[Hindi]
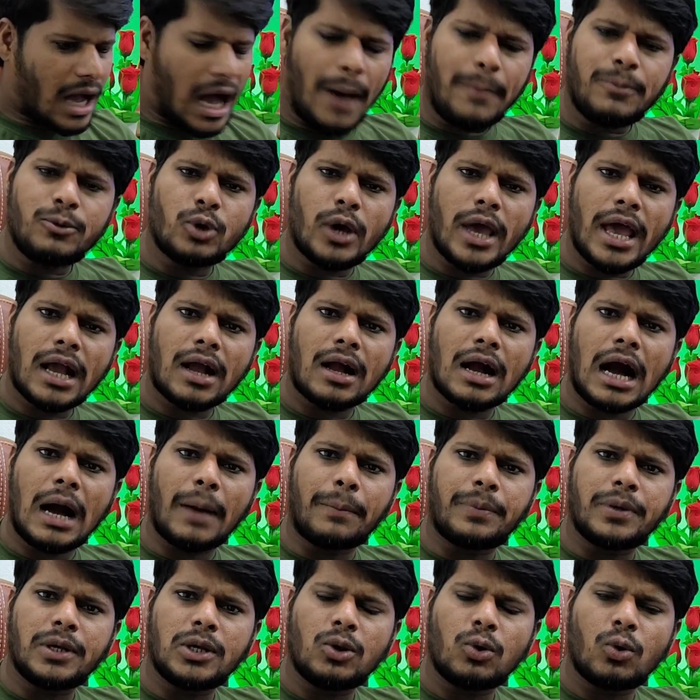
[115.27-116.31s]
अब जो है
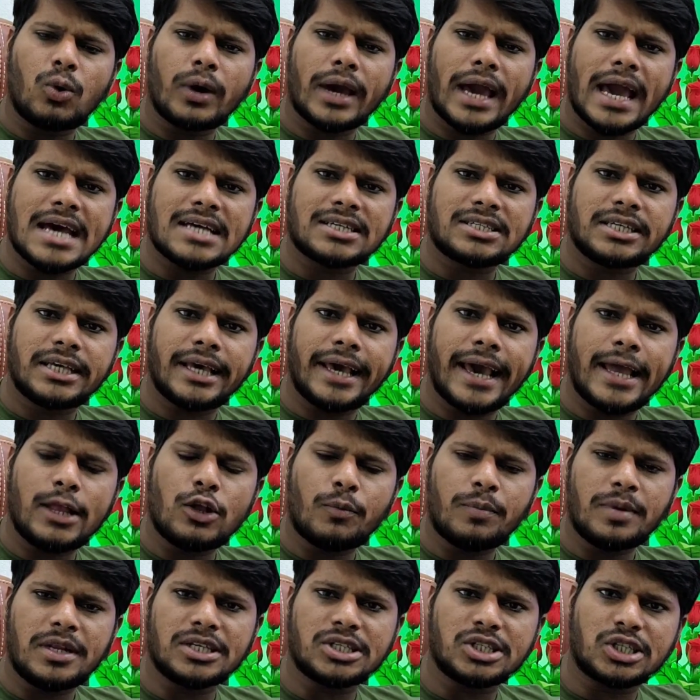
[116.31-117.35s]
काफी लोग ऐसे हैं जो
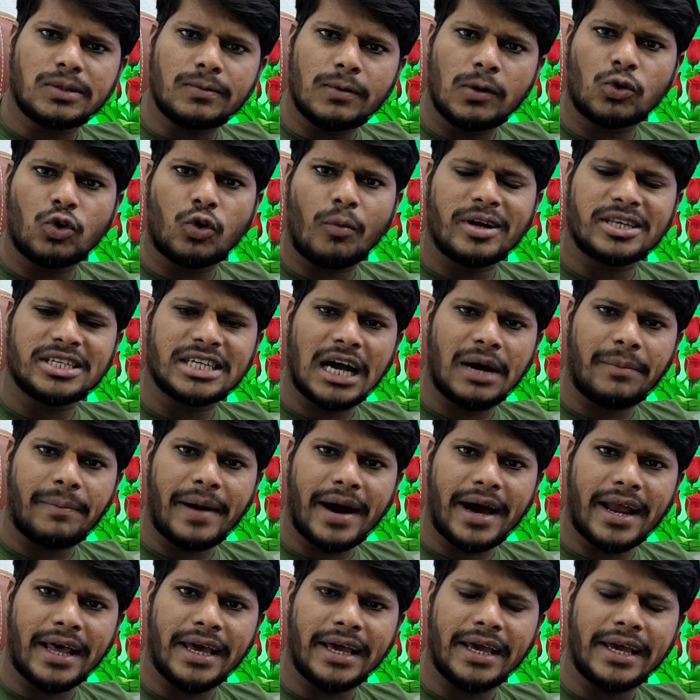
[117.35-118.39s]
अपने सिविल को बचा
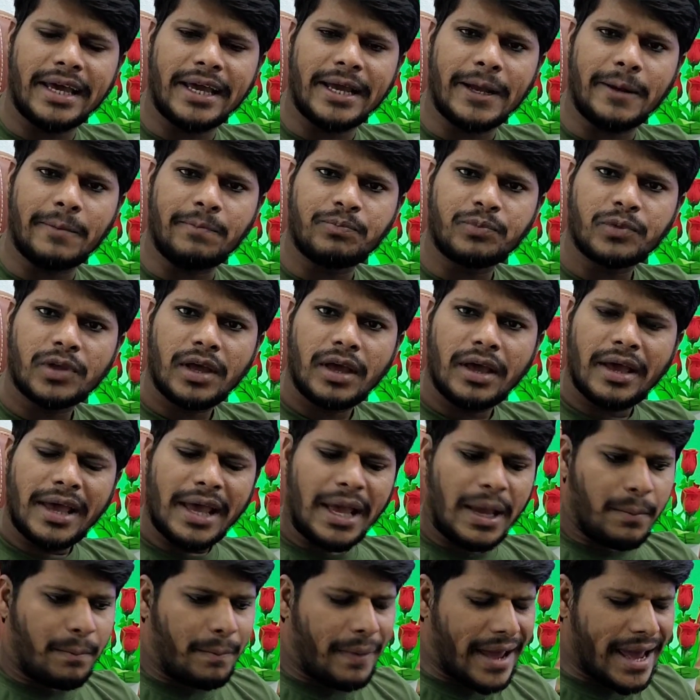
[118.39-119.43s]
पा रहे हैं
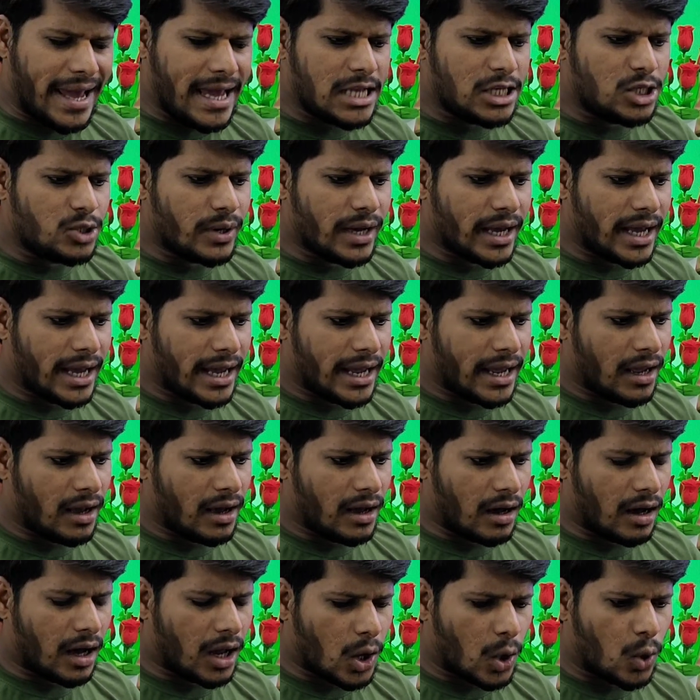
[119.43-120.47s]
बैंक जो है
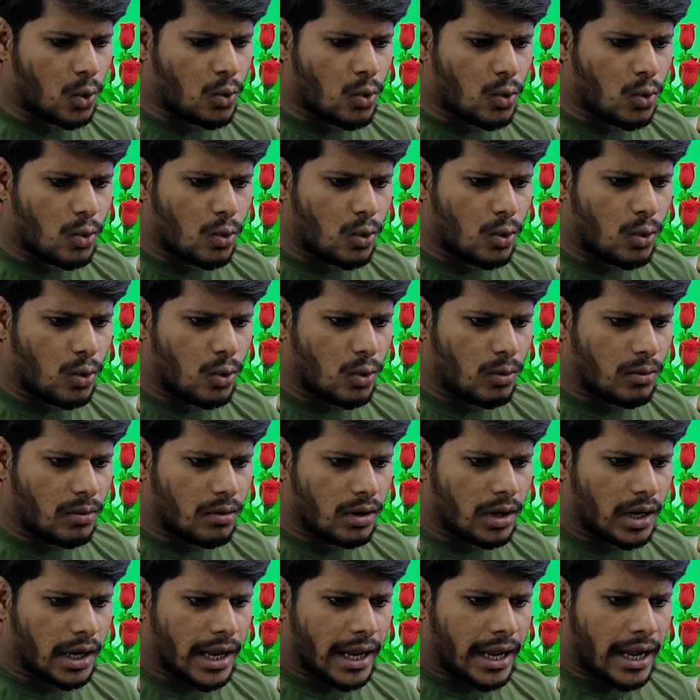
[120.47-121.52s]
हर लोगों को
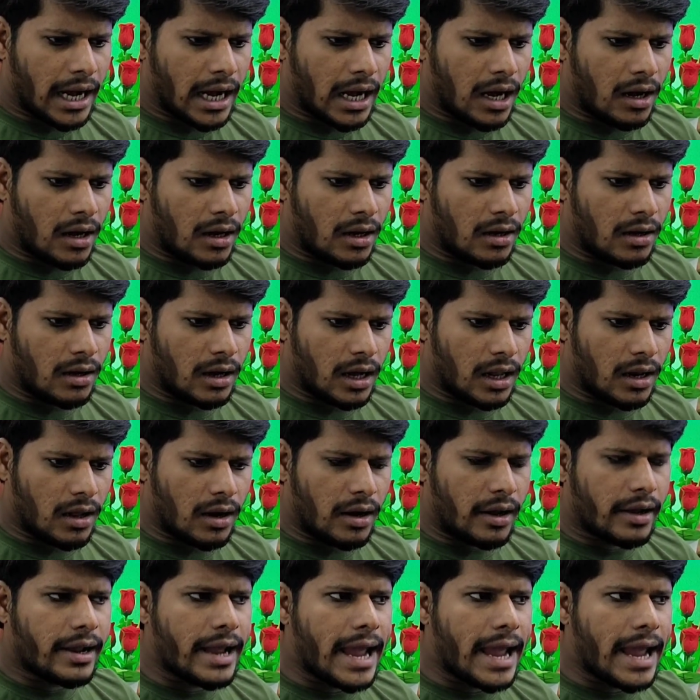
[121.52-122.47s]
अलग अलग